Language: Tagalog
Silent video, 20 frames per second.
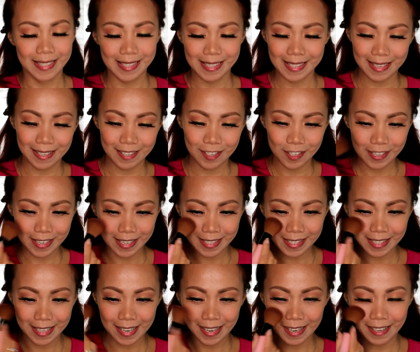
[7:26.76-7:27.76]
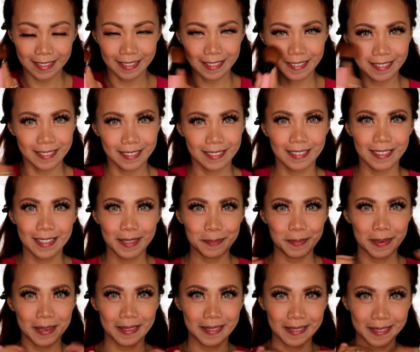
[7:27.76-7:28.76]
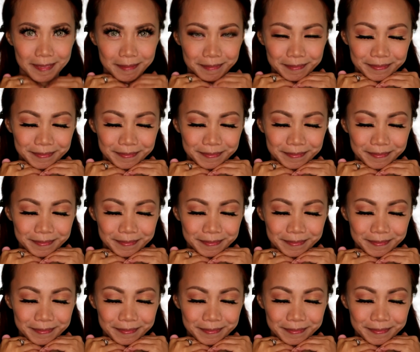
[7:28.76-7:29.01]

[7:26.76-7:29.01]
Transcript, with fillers: sa cheeks ilagay para